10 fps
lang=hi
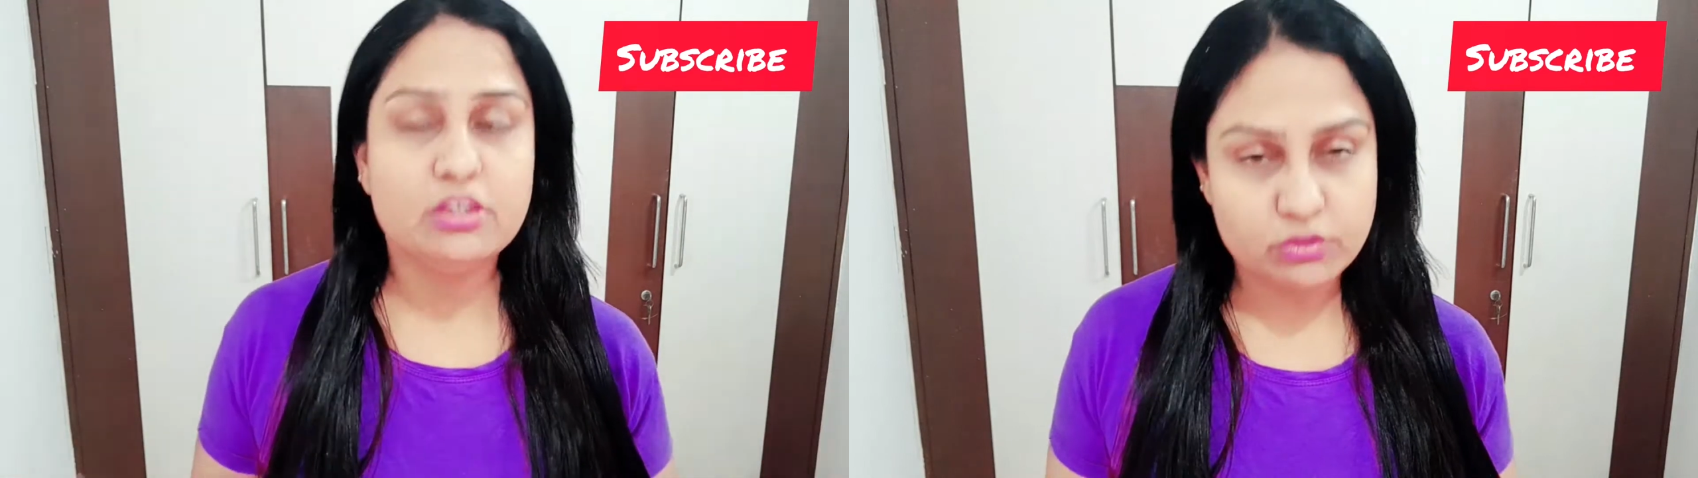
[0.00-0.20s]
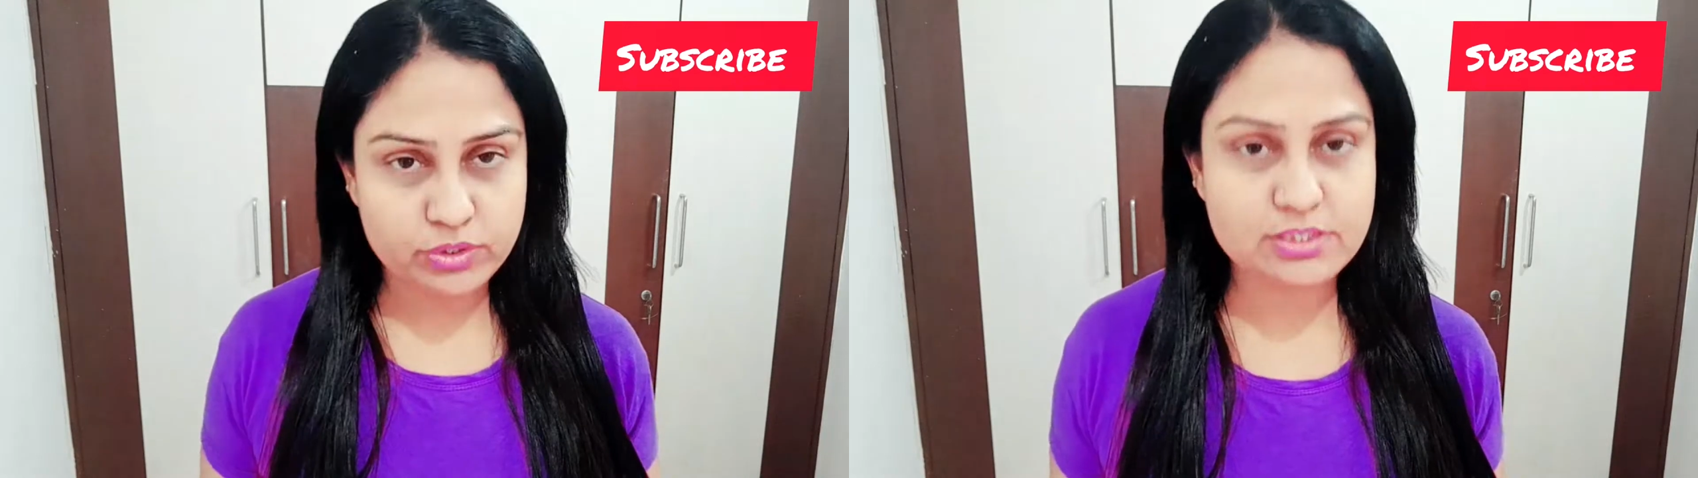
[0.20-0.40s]

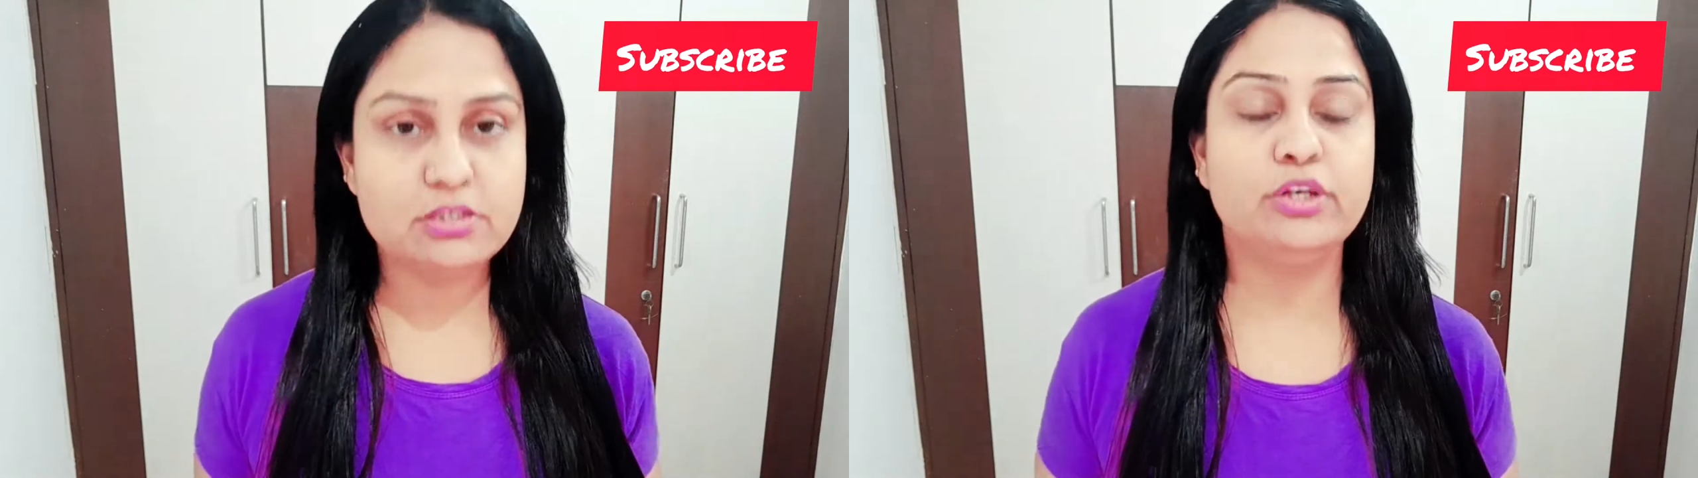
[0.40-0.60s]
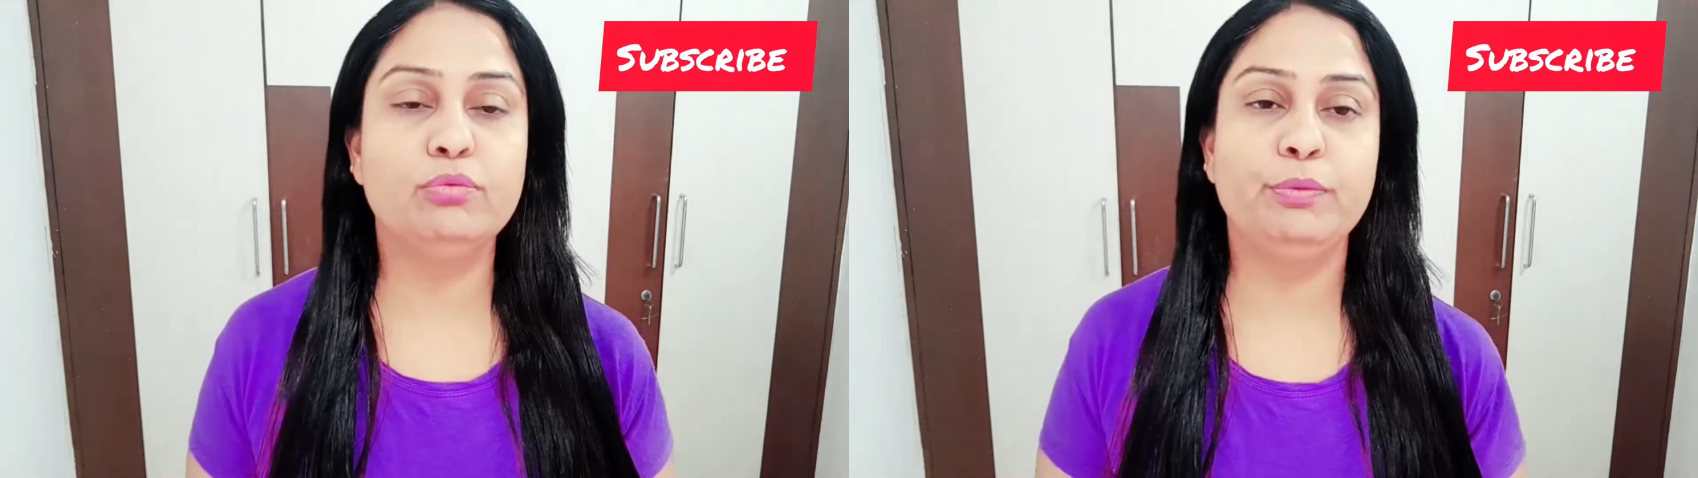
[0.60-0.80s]
थोड़ी सी
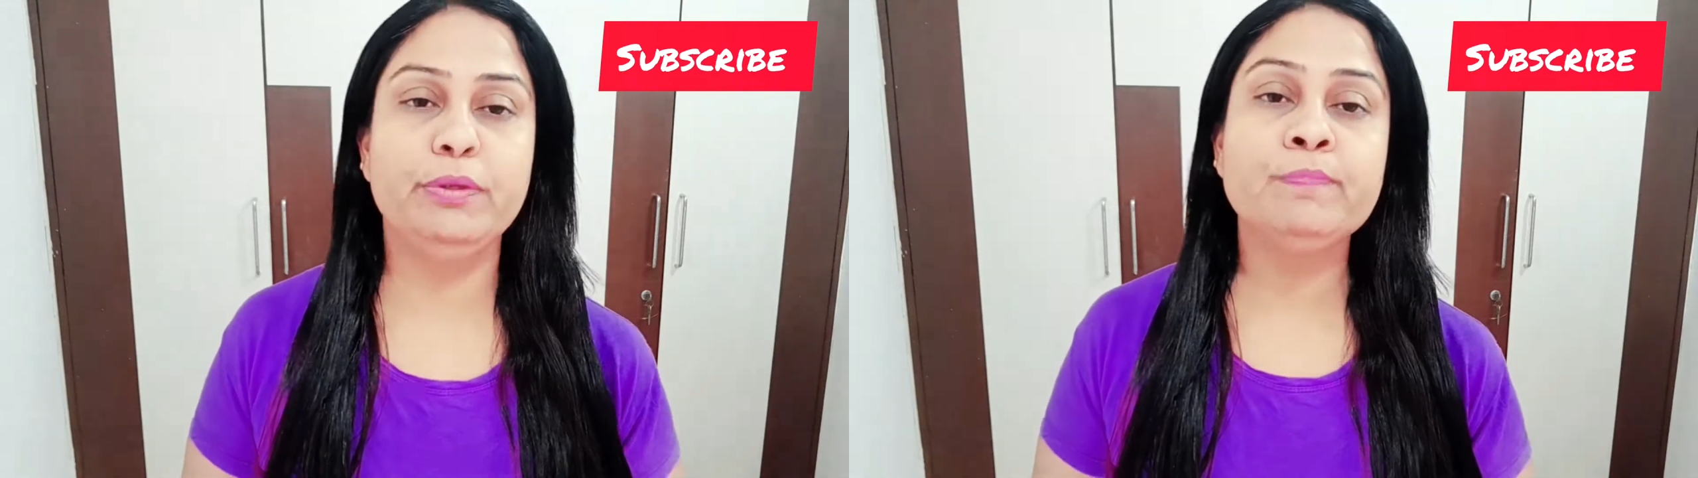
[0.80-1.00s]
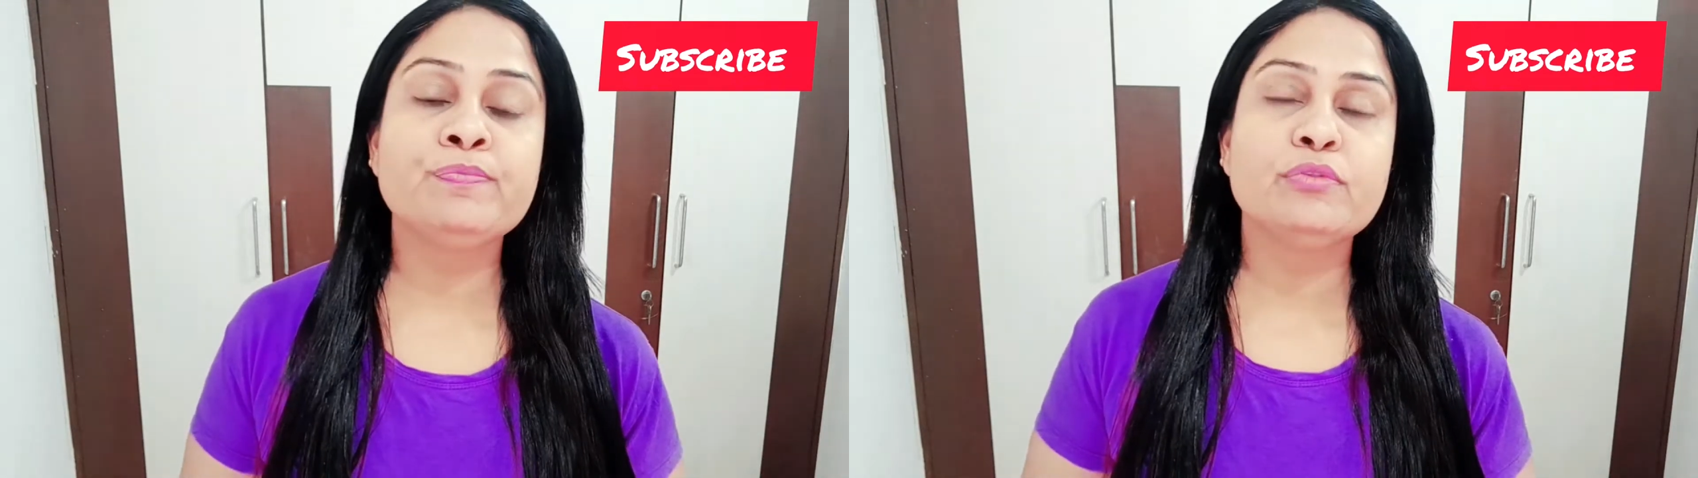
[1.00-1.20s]
ठंडियों में
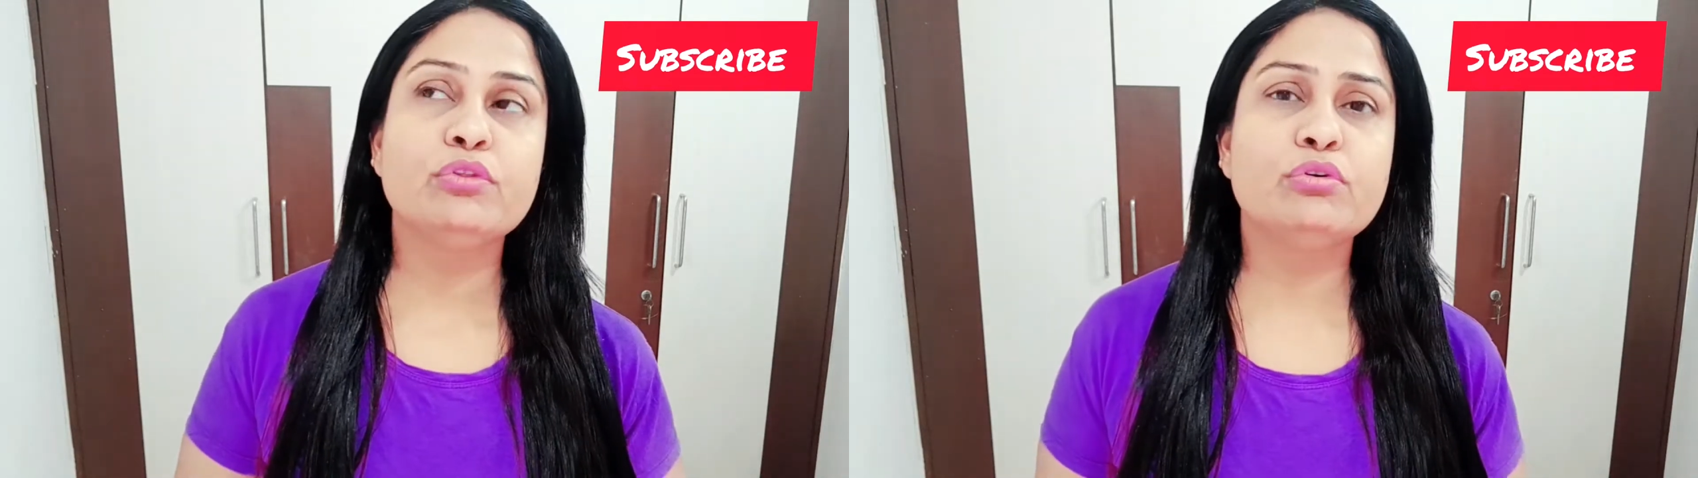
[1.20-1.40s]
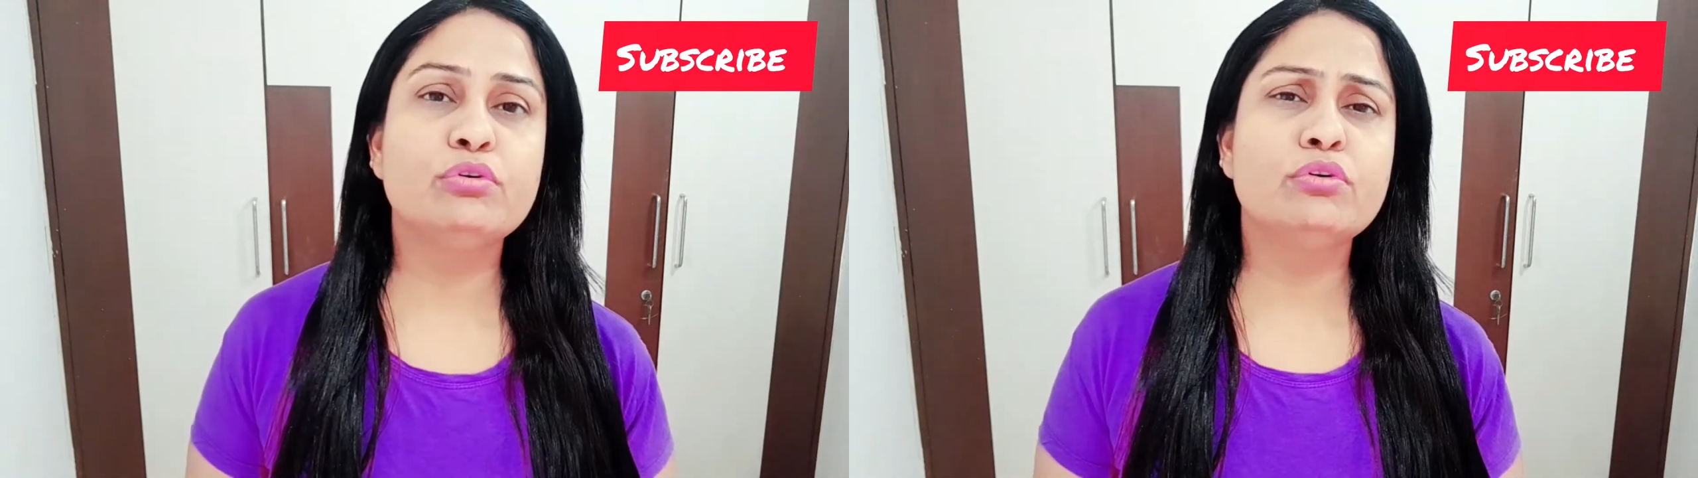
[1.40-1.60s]
भी तो